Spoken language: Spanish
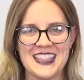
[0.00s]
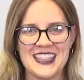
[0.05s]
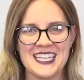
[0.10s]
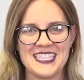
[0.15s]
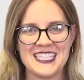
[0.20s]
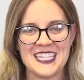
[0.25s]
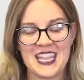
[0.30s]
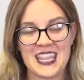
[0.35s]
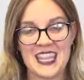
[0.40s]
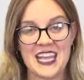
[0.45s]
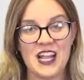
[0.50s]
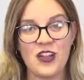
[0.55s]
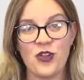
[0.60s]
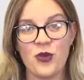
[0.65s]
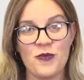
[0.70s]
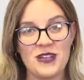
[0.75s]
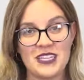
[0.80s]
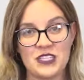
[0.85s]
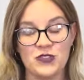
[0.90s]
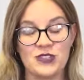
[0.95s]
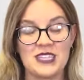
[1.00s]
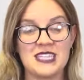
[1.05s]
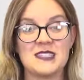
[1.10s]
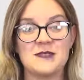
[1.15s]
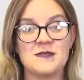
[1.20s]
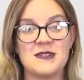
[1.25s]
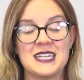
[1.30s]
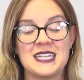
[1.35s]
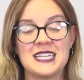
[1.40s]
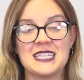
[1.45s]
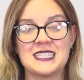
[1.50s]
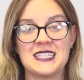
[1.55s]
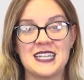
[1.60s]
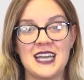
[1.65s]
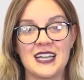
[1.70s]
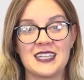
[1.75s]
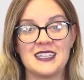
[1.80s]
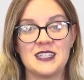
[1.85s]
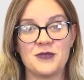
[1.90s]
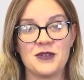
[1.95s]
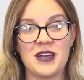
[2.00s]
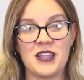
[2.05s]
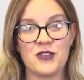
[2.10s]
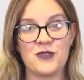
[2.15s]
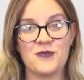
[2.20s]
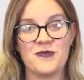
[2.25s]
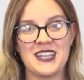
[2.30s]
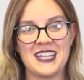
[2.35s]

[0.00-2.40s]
Desde hace algo más de una semana está activado en